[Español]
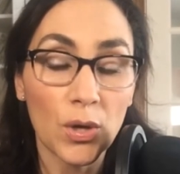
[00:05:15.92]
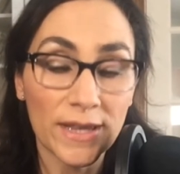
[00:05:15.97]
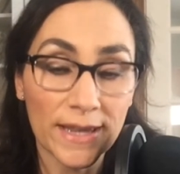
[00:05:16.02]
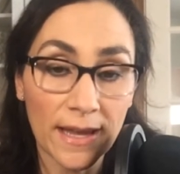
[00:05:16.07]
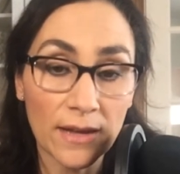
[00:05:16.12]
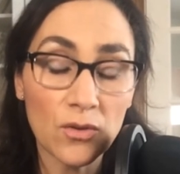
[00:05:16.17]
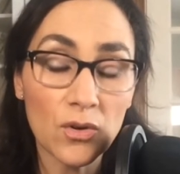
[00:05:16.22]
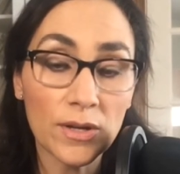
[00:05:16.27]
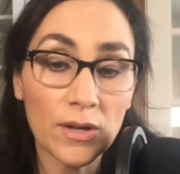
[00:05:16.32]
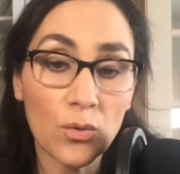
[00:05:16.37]

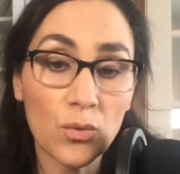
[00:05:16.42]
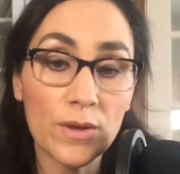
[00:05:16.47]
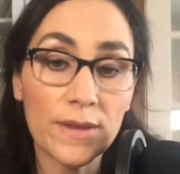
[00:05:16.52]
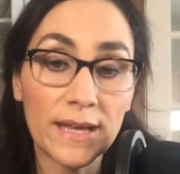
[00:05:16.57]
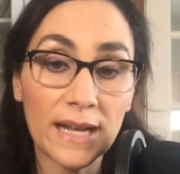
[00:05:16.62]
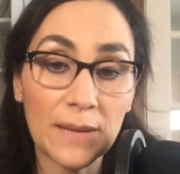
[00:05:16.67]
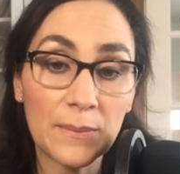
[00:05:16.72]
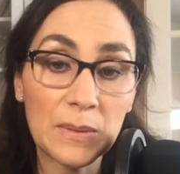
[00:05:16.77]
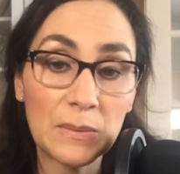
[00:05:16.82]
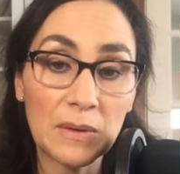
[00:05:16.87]
tengo que
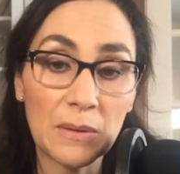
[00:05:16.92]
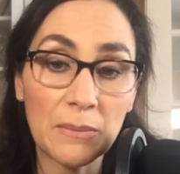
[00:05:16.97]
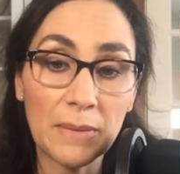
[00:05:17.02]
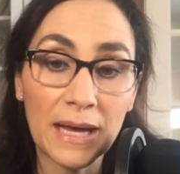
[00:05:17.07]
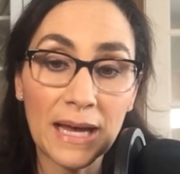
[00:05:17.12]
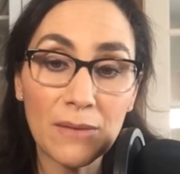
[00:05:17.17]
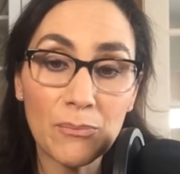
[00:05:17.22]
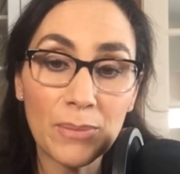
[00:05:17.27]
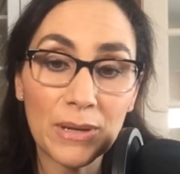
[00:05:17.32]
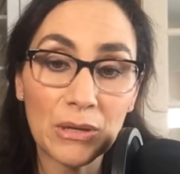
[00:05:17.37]
cuidar a mi
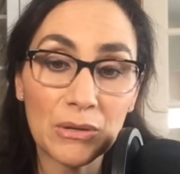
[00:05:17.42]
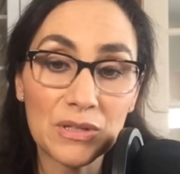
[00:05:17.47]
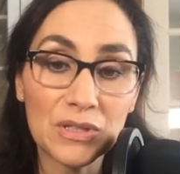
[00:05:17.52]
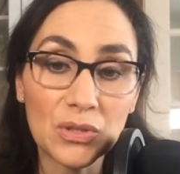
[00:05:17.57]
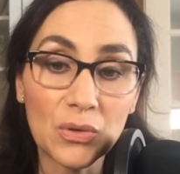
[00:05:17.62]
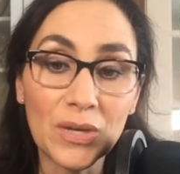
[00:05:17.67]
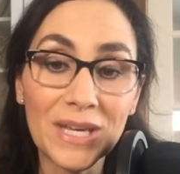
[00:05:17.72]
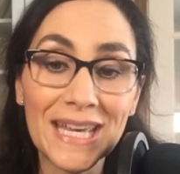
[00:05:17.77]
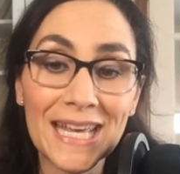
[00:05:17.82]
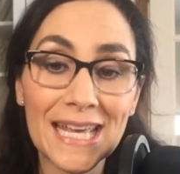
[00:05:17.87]
mamá, pero
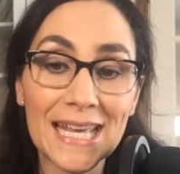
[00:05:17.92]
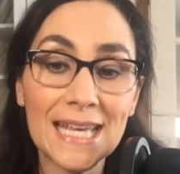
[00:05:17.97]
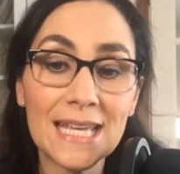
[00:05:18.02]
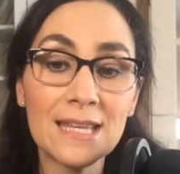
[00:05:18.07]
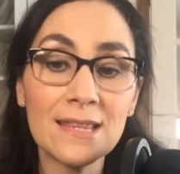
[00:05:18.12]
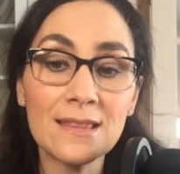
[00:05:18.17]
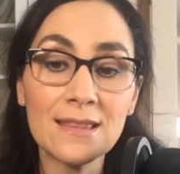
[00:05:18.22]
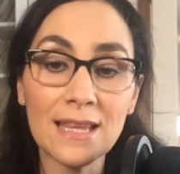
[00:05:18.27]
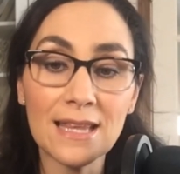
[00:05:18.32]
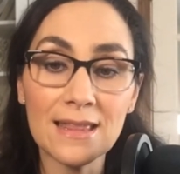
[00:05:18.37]
estoy
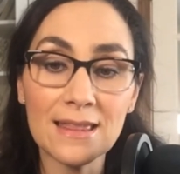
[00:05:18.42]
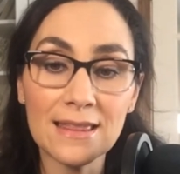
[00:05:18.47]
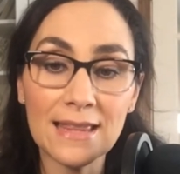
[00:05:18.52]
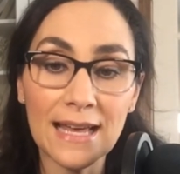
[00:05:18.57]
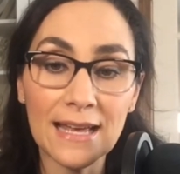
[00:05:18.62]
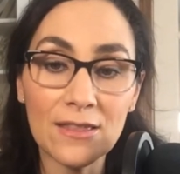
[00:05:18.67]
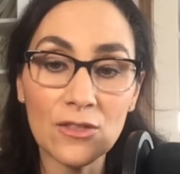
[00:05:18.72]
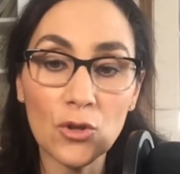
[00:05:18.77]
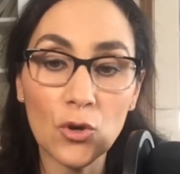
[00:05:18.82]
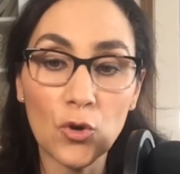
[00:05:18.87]

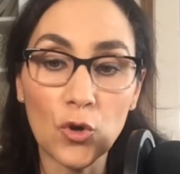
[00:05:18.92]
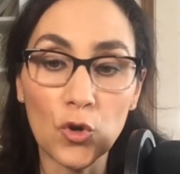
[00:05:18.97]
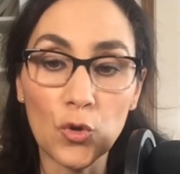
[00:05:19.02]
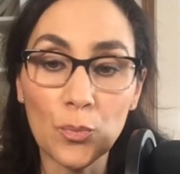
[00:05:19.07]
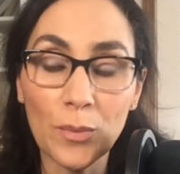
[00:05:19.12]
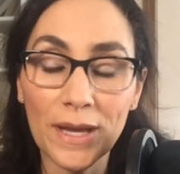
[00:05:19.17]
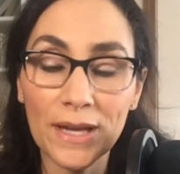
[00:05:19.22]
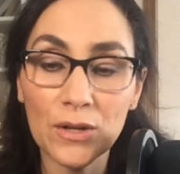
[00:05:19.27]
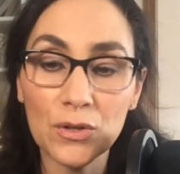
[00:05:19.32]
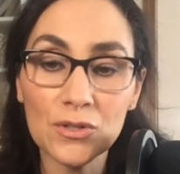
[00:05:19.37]
intentando
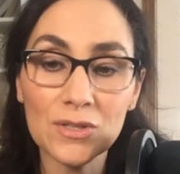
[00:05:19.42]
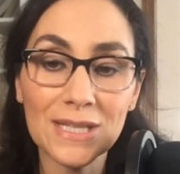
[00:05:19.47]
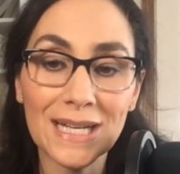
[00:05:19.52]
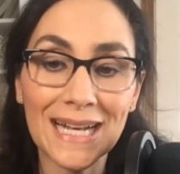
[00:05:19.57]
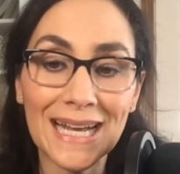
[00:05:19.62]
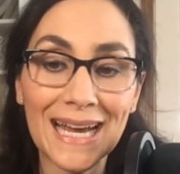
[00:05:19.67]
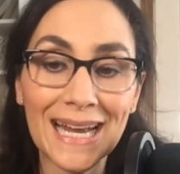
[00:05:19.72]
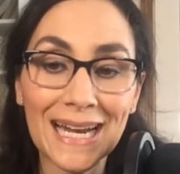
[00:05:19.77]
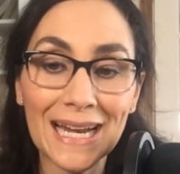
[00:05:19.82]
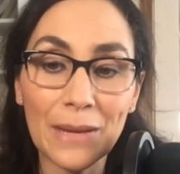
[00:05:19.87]
con menos
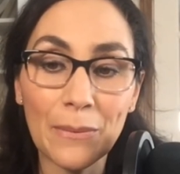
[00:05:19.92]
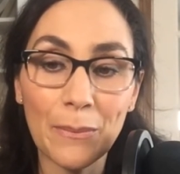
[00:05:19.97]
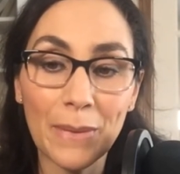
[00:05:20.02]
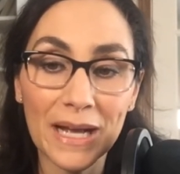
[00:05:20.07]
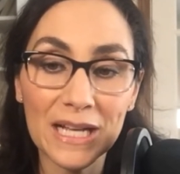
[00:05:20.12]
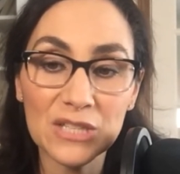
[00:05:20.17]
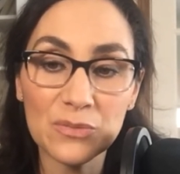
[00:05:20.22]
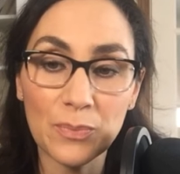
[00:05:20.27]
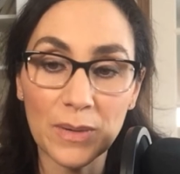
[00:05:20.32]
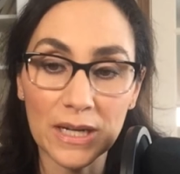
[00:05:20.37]
sacarle
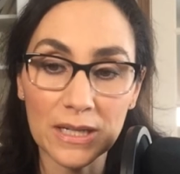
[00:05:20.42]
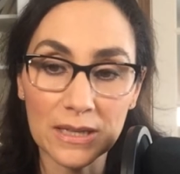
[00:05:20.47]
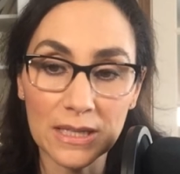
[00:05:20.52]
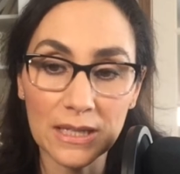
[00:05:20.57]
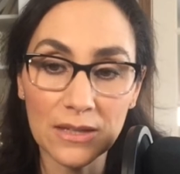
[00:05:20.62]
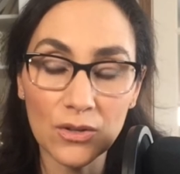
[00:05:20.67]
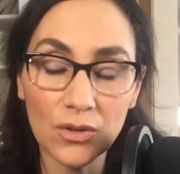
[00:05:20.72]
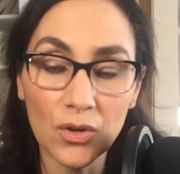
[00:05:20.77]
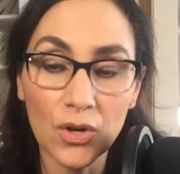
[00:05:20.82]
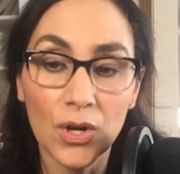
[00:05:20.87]
más
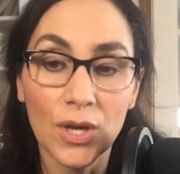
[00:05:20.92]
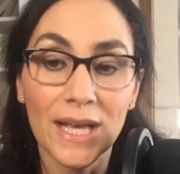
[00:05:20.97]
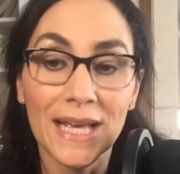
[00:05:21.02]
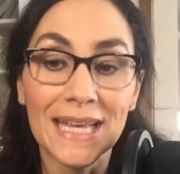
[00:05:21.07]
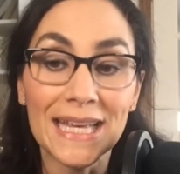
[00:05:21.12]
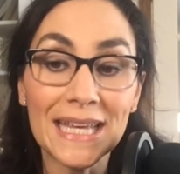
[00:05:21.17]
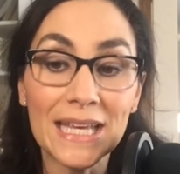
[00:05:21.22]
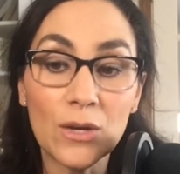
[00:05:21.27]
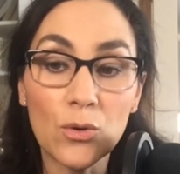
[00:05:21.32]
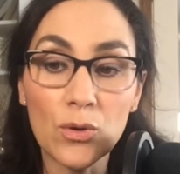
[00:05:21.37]
partido
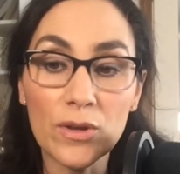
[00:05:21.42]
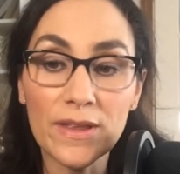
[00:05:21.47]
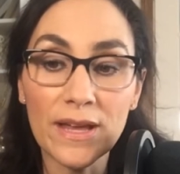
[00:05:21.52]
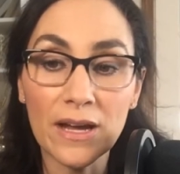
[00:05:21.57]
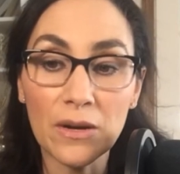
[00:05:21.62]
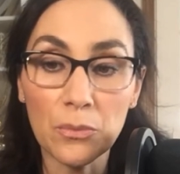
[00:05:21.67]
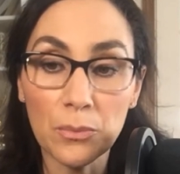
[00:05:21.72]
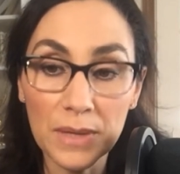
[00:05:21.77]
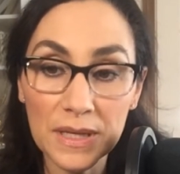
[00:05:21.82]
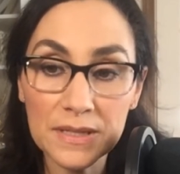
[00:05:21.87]
y
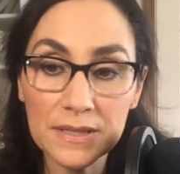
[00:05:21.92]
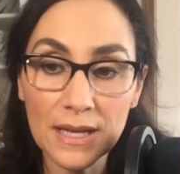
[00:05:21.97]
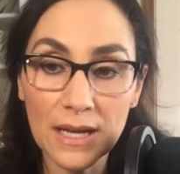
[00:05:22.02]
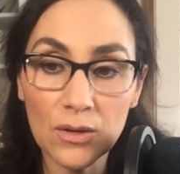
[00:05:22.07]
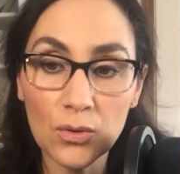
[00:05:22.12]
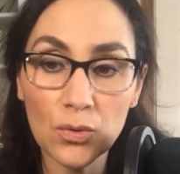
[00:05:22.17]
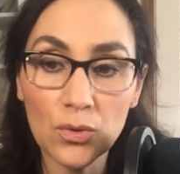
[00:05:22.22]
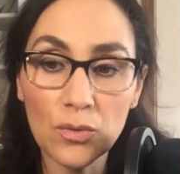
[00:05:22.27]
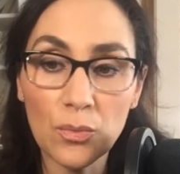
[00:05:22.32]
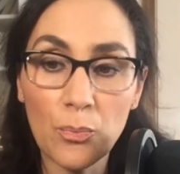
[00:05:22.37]
cuidar mi
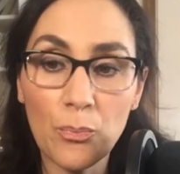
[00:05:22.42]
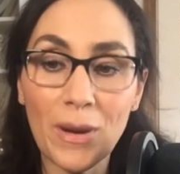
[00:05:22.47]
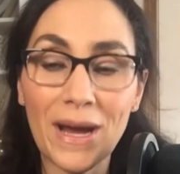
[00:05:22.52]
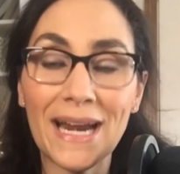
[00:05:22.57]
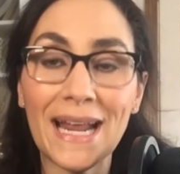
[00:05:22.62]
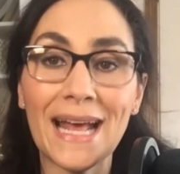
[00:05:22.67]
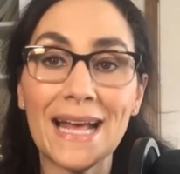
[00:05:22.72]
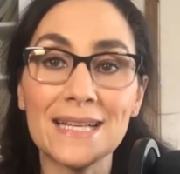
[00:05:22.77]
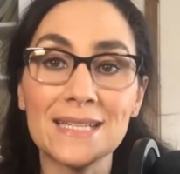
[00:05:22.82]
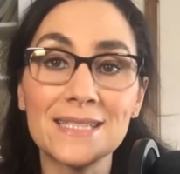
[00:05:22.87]
salud
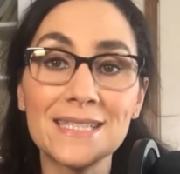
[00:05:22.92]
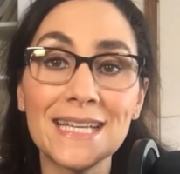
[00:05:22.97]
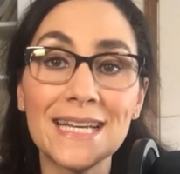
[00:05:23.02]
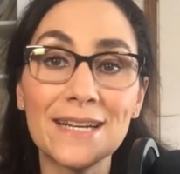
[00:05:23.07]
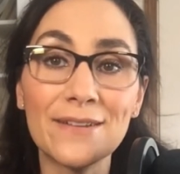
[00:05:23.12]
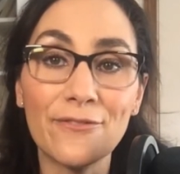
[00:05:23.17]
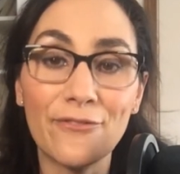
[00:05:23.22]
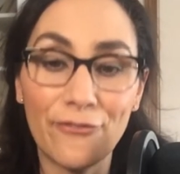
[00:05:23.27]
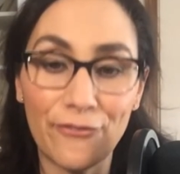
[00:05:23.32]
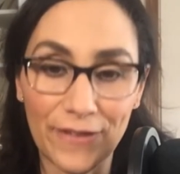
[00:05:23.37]
para
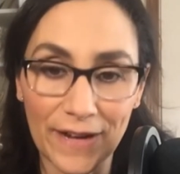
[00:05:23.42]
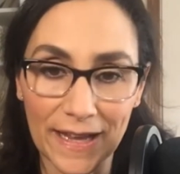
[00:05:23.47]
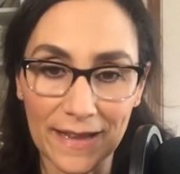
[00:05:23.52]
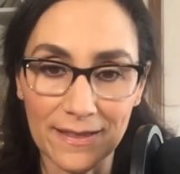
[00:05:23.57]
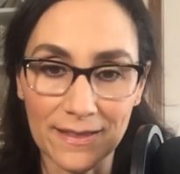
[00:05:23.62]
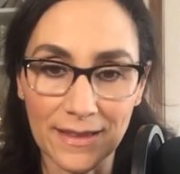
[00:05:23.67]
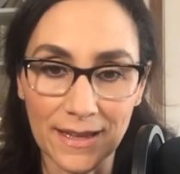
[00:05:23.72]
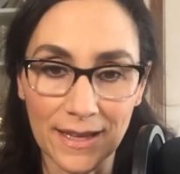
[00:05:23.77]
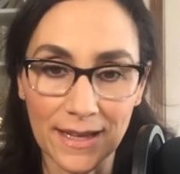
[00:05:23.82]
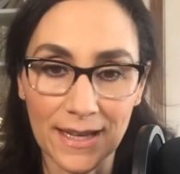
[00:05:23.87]
hacer
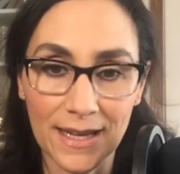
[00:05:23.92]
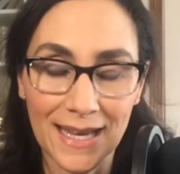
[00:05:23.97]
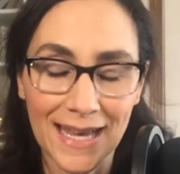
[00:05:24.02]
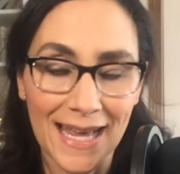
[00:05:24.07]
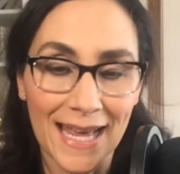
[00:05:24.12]
frente.